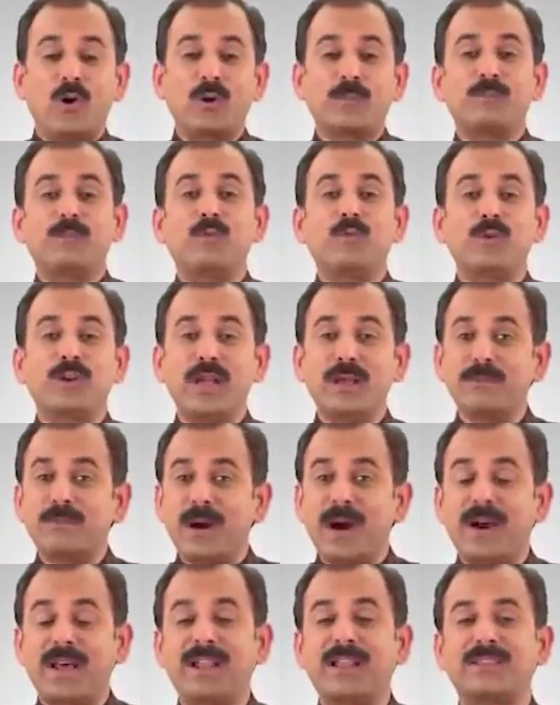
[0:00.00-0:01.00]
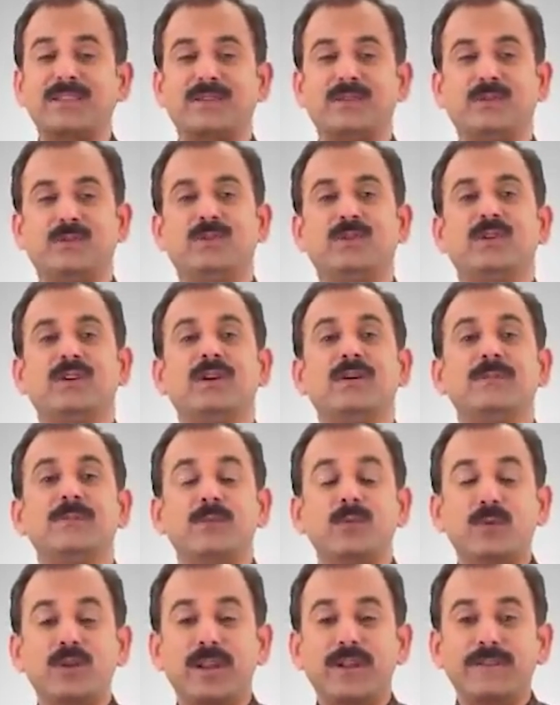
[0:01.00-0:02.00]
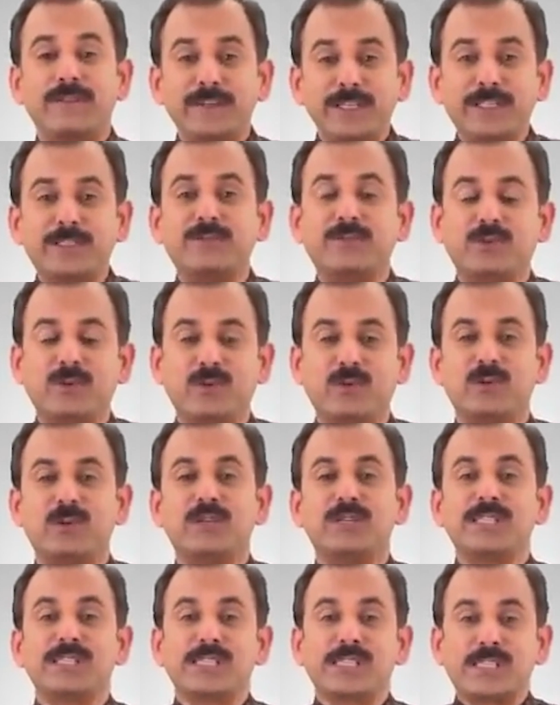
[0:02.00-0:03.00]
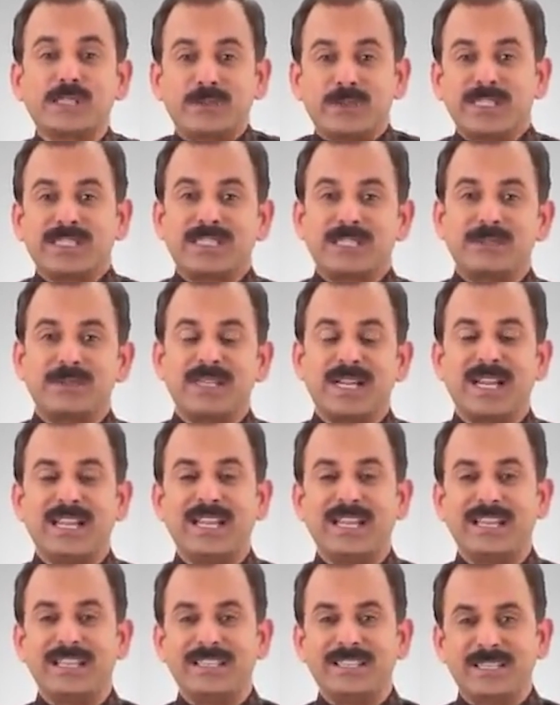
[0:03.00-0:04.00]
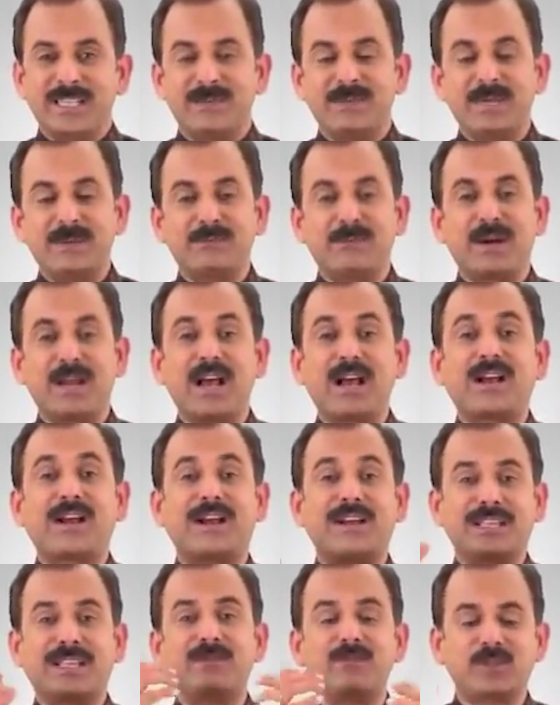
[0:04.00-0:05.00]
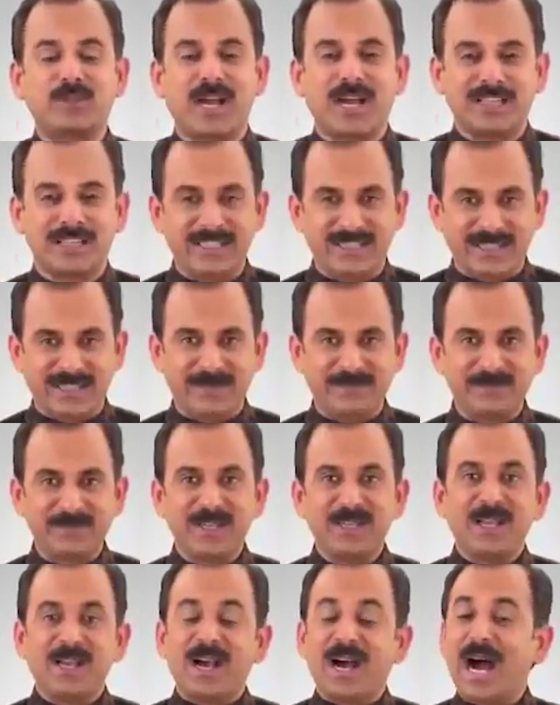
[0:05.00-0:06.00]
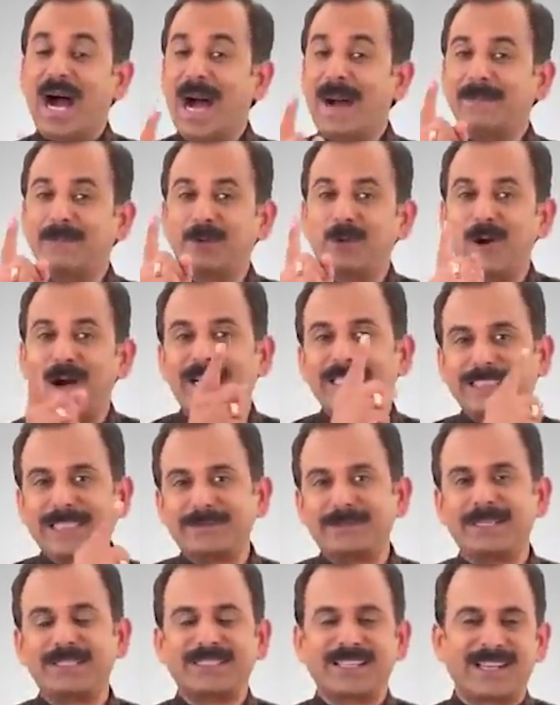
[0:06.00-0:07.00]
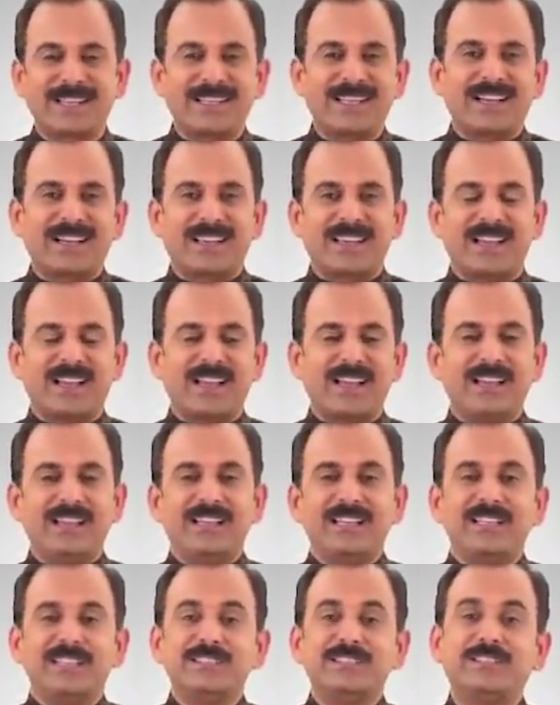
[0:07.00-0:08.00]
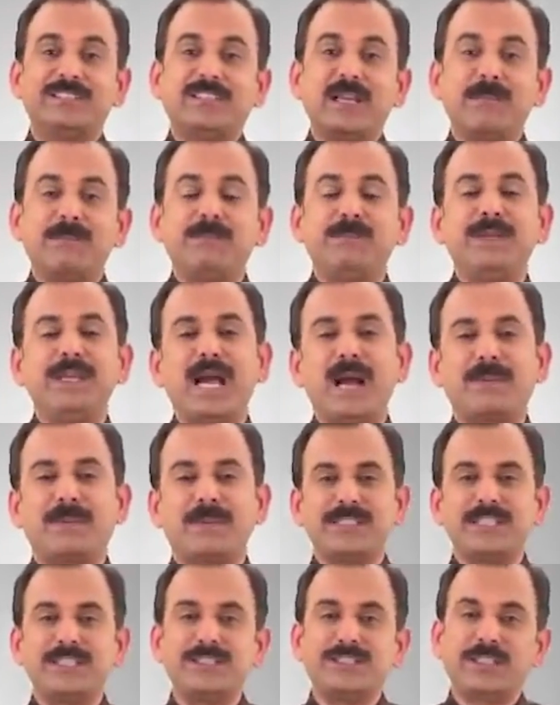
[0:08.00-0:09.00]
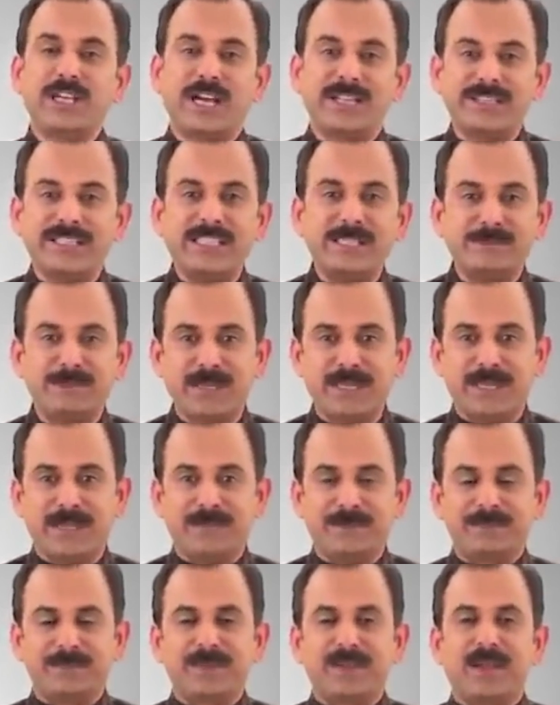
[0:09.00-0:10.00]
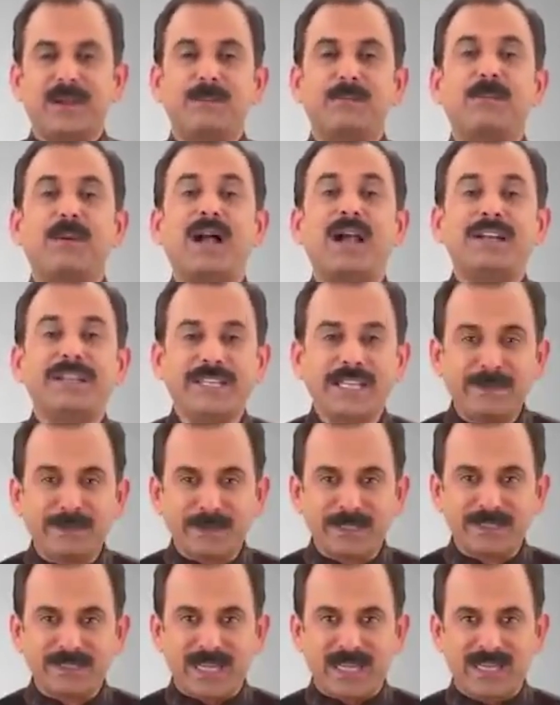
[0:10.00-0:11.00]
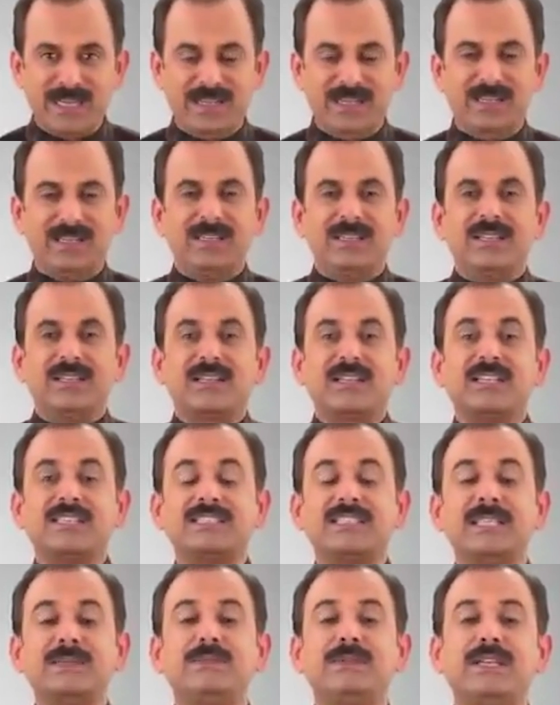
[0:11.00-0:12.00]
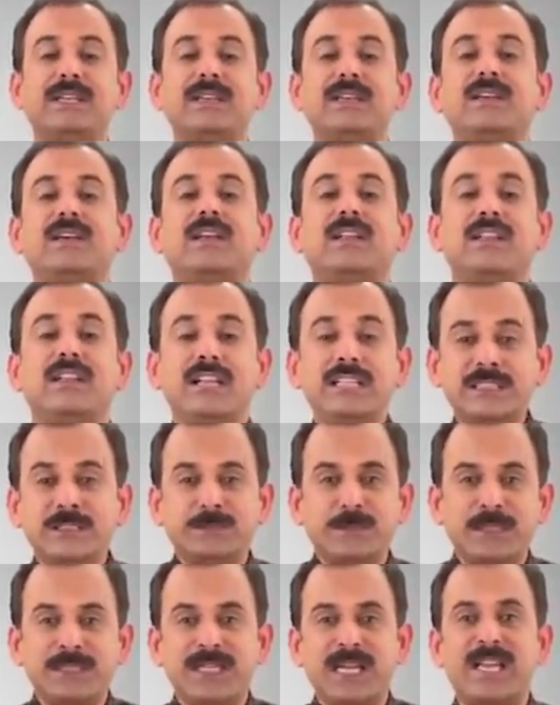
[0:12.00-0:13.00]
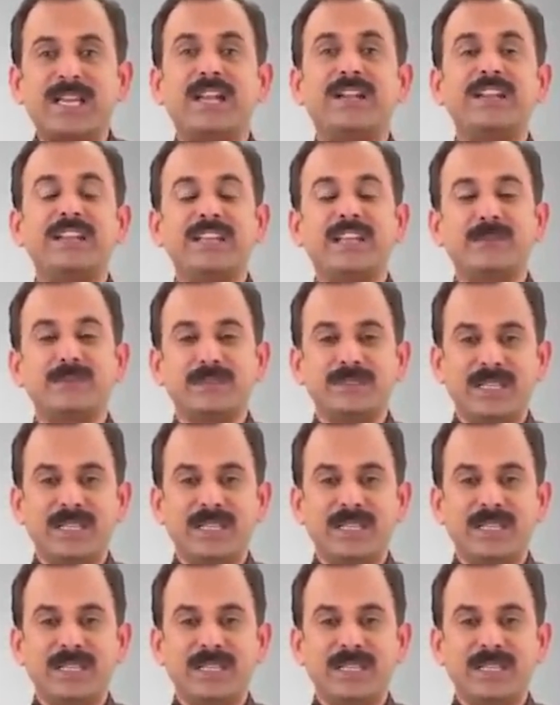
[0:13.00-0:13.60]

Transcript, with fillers: और पूरे भारत को पूरे विश्व को स्वस्थ बनाने की दिशा में एक बड़ा कदम उठा देंगे आपको आज के बाद करना क्या है जब भी किसी शादी पे पार्टी पे जाएं किसी भी लंच पे जाएं या डिनर